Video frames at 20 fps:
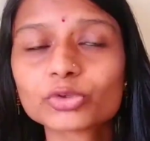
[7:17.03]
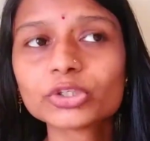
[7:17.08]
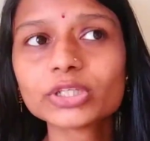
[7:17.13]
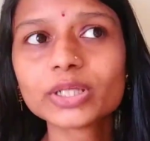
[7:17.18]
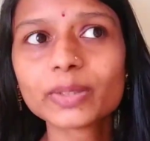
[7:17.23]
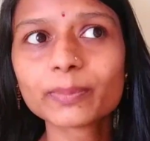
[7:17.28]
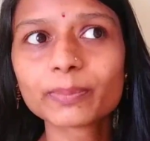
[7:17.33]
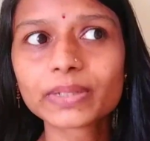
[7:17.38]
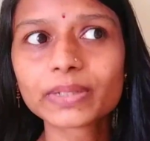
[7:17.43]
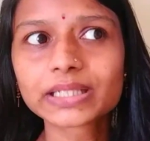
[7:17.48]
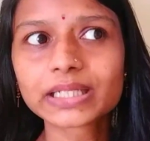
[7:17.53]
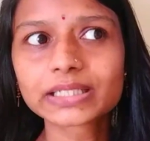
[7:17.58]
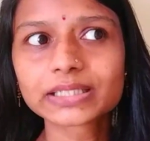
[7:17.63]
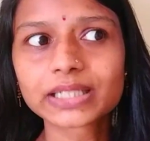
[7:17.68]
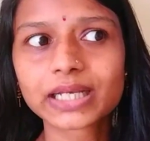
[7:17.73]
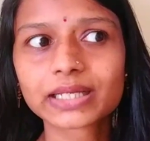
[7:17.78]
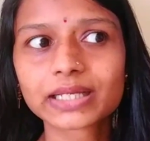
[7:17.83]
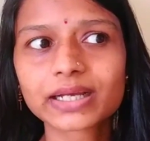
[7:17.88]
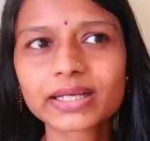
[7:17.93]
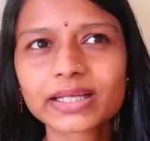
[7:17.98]
तो ये पता
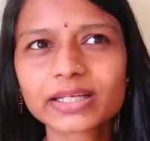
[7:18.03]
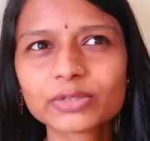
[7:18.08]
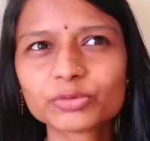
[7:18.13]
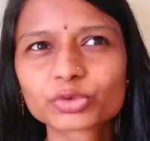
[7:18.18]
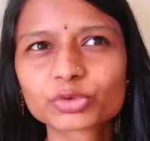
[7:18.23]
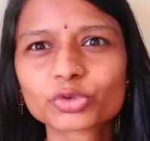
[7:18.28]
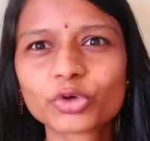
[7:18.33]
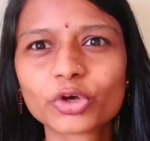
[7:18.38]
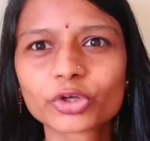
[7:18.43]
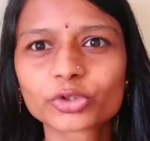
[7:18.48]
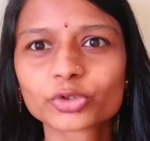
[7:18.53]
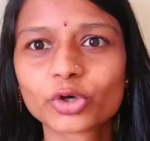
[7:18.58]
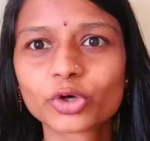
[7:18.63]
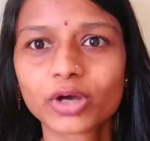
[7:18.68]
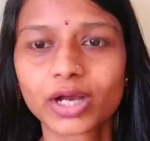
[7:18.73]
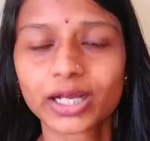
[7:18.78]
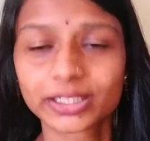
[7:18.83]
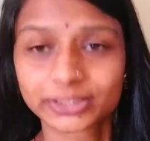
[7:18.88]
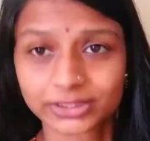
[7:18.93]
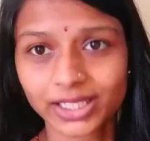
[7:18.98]
चलेगा कि उसको एक तो
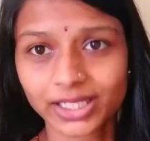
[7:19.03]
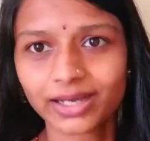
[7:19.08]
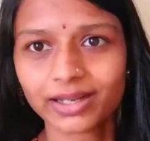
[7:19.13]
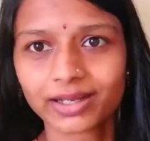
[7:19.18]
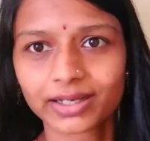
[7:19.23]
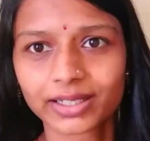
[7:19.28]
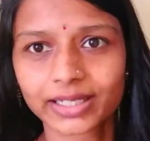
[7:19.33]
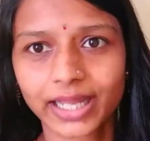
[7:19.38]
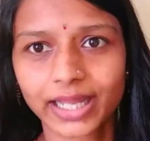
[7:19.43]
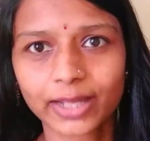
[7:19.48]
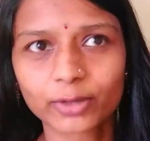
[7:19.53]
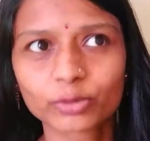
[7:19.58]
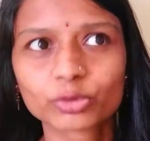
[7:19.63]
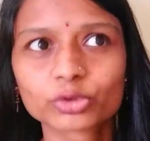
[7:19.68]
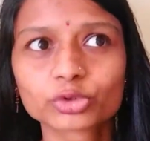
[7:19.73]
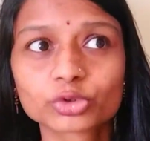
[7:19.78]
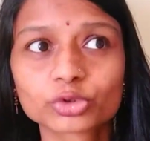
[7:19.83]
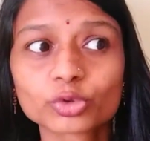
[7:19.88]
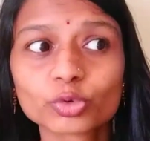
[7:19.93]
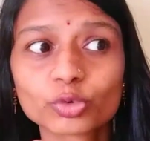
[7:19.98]
अच्छा लग रहा है कुछ